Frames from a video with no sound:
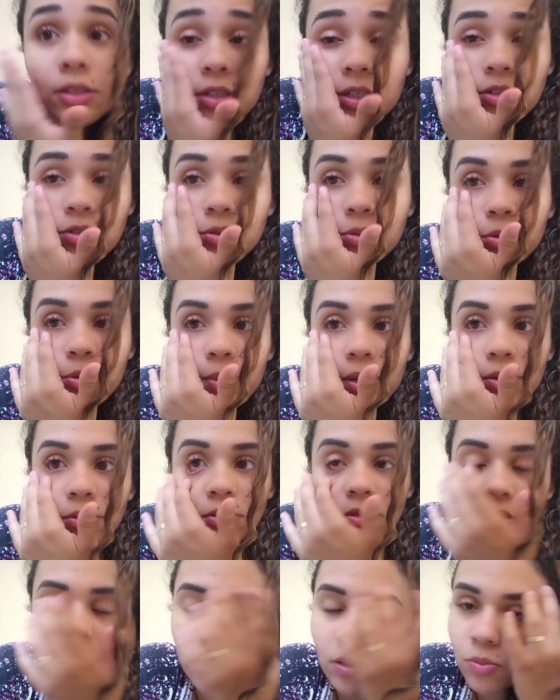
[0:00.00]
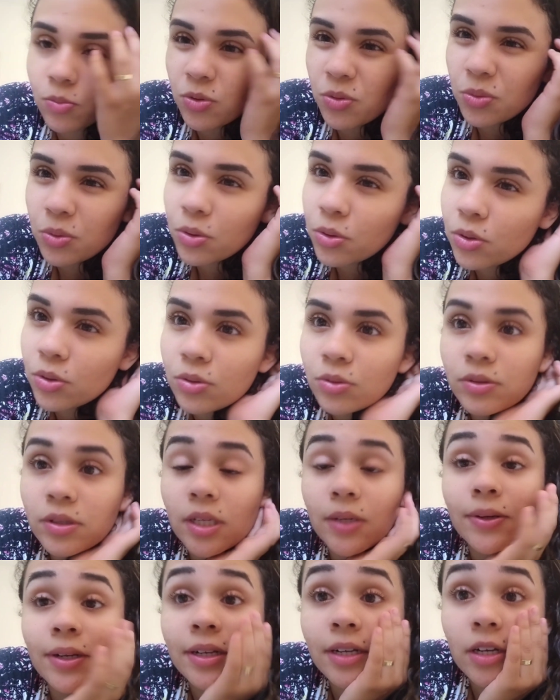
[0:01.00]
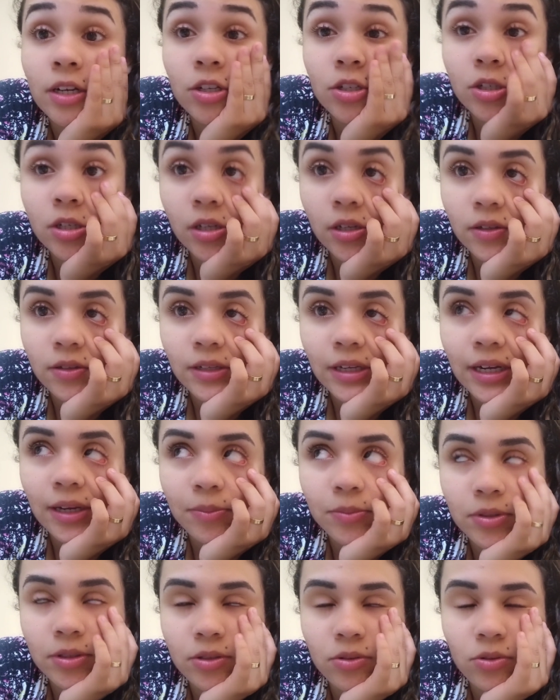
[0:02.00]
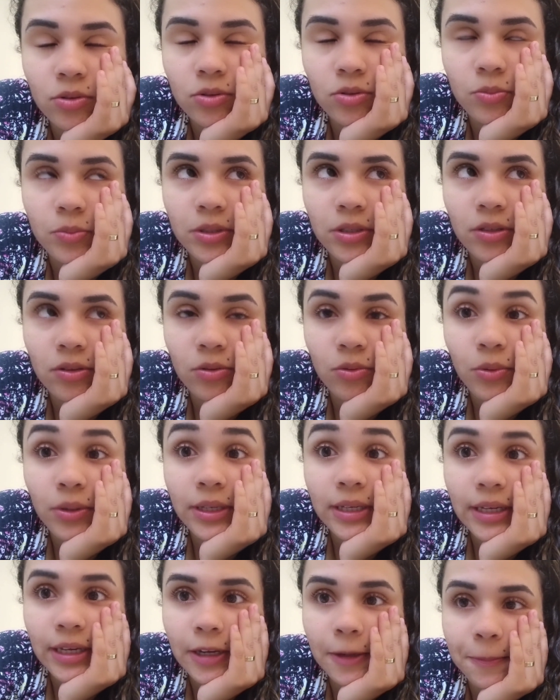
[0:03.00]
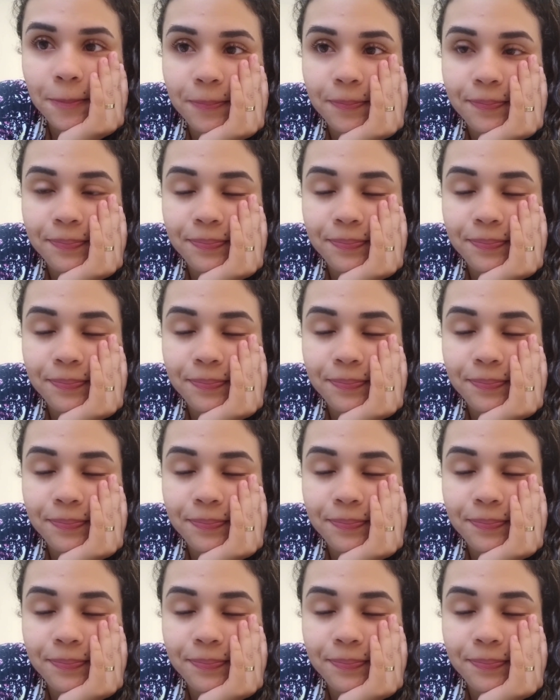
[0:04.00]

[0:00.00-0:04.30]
Gente, tô com uma coceira no meu olho, tenho alergia, sabe? Ainda não descobri do que.